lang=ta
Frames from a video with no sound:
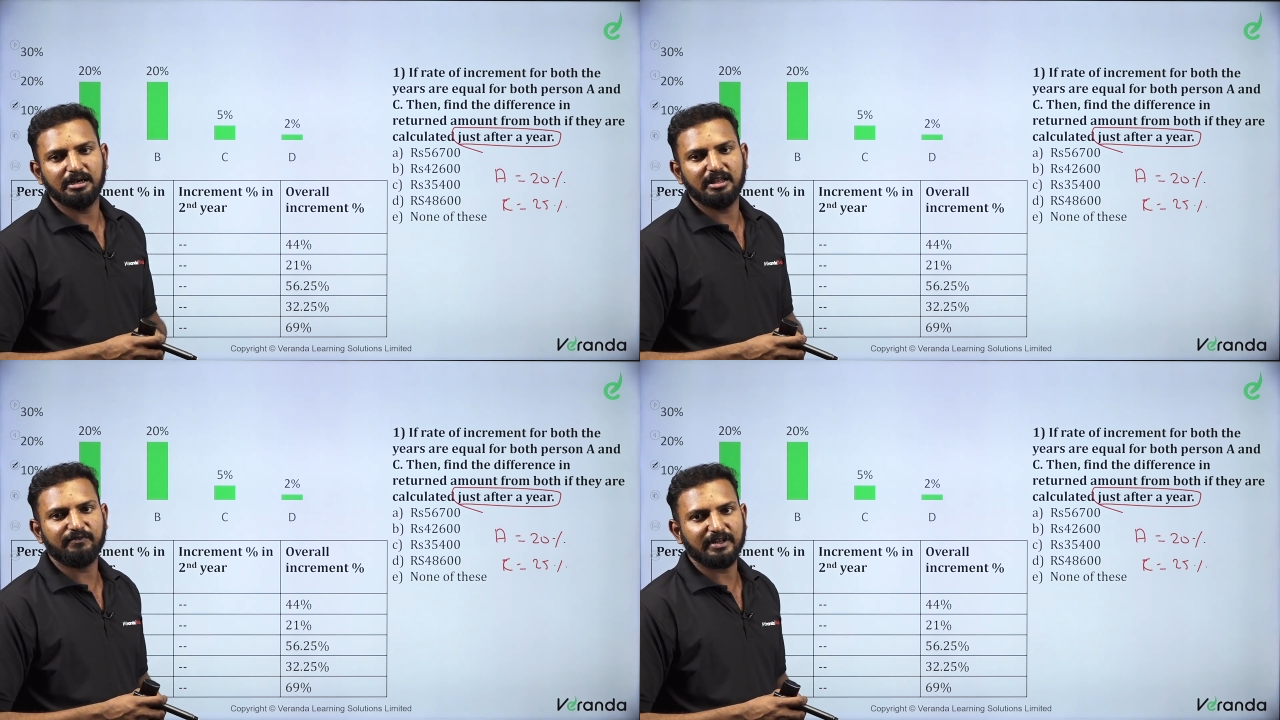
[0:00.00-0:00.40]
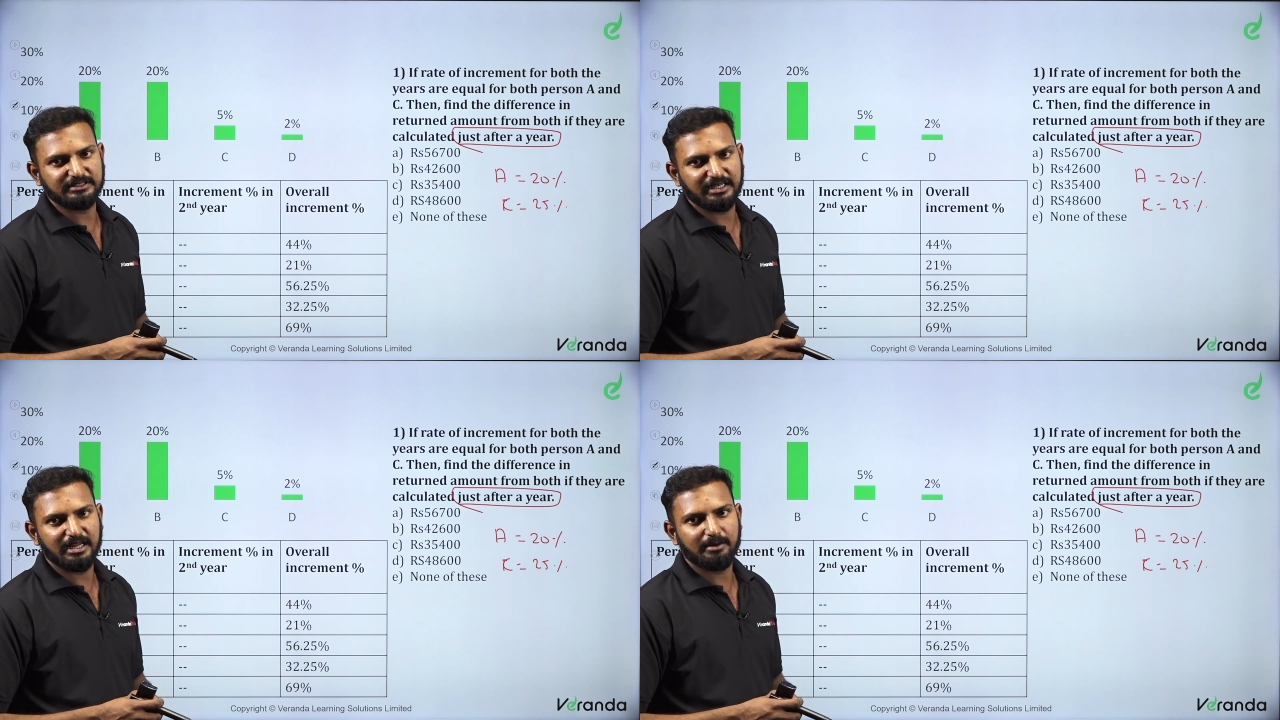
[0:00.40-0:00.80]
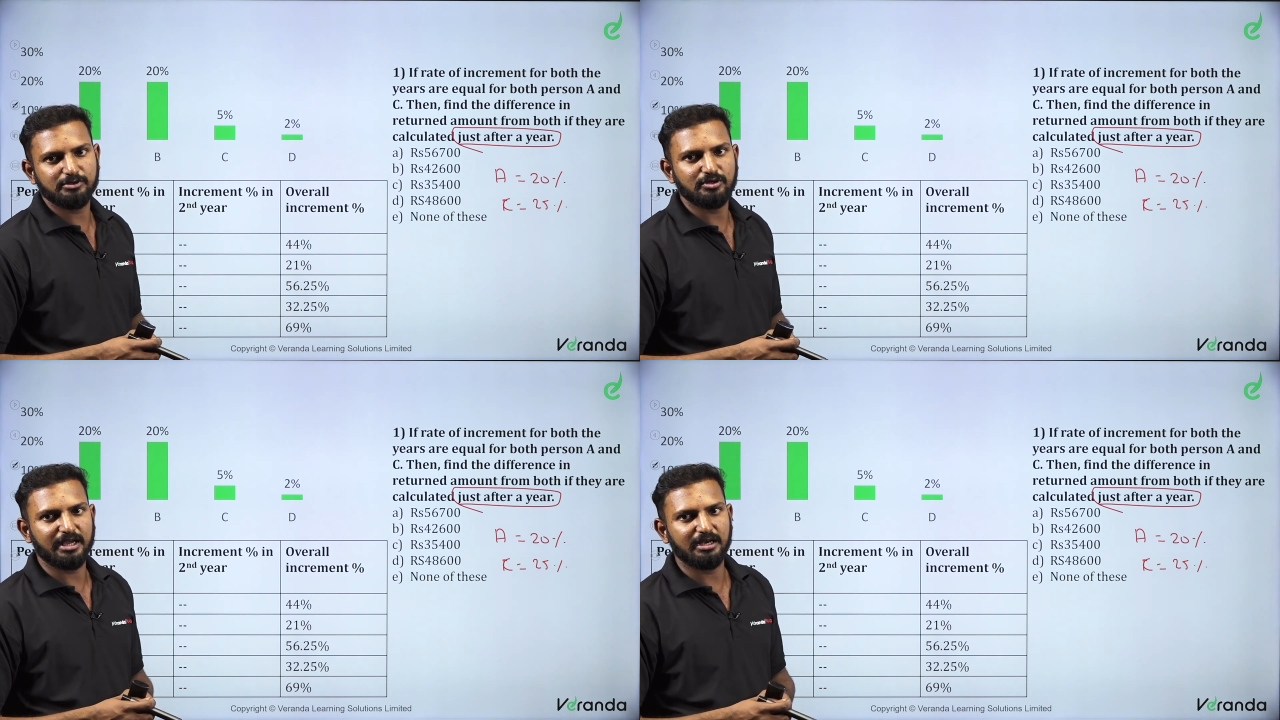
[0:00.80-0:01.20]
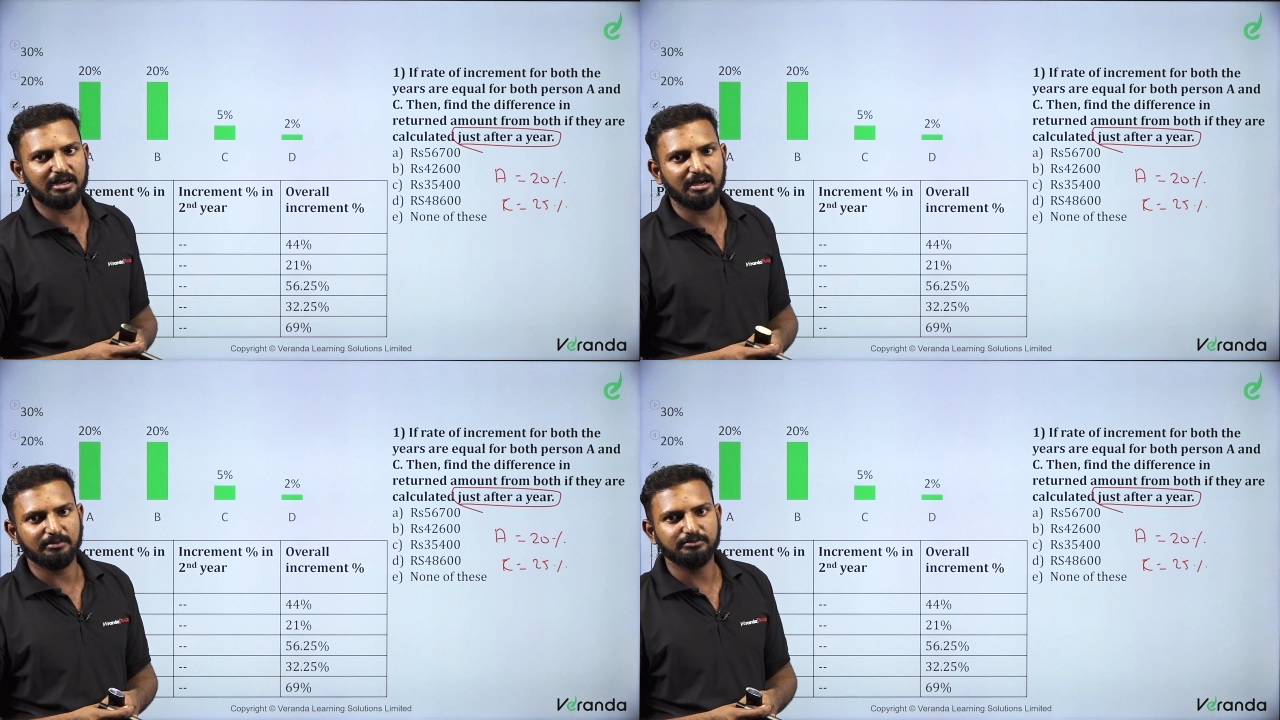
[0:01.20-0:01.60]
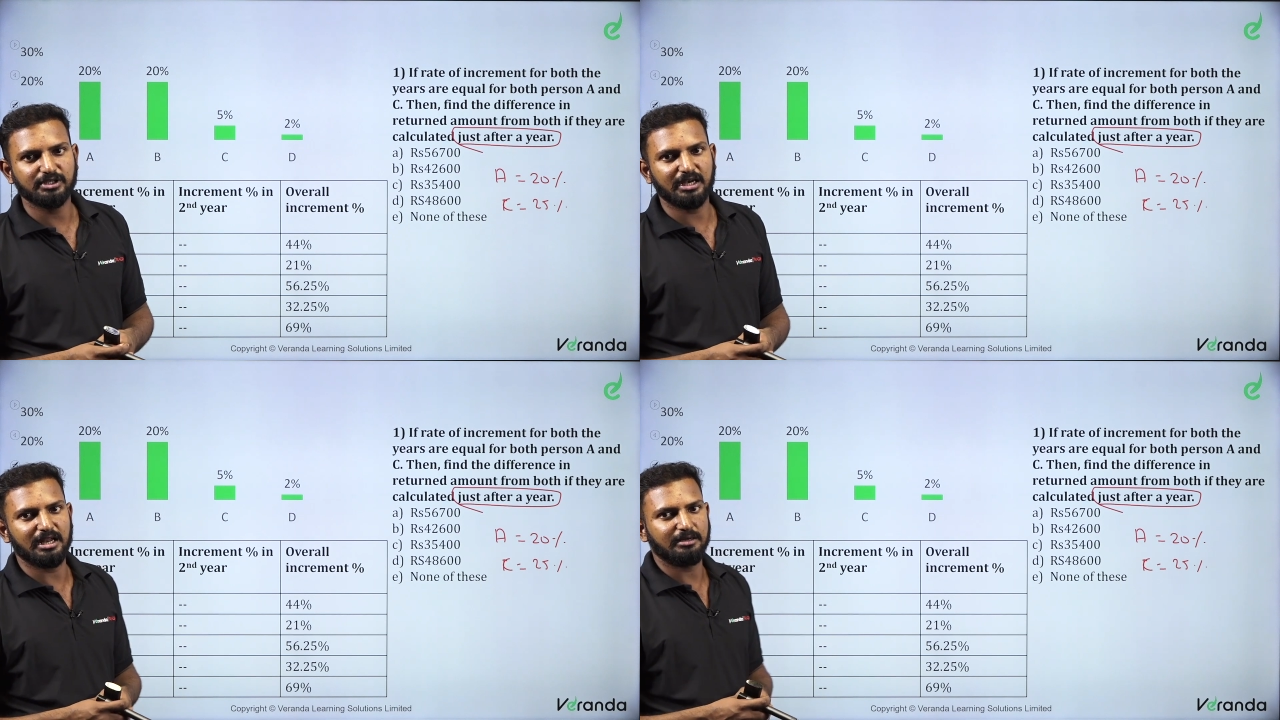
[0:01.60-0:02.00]
டிஃப்ரென்ஸ் என்ன அப்படின்னு சொல்லி கேட்டிருக்காங்க
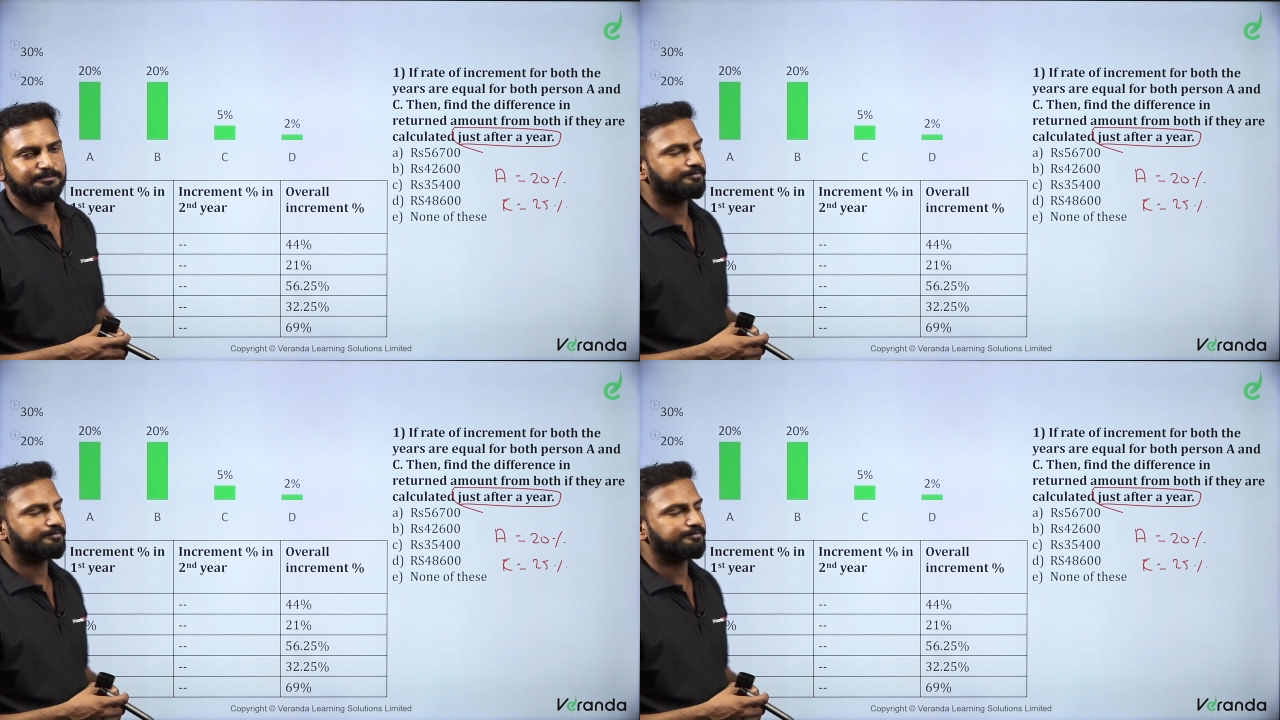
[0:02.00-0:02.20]
சரிங்களா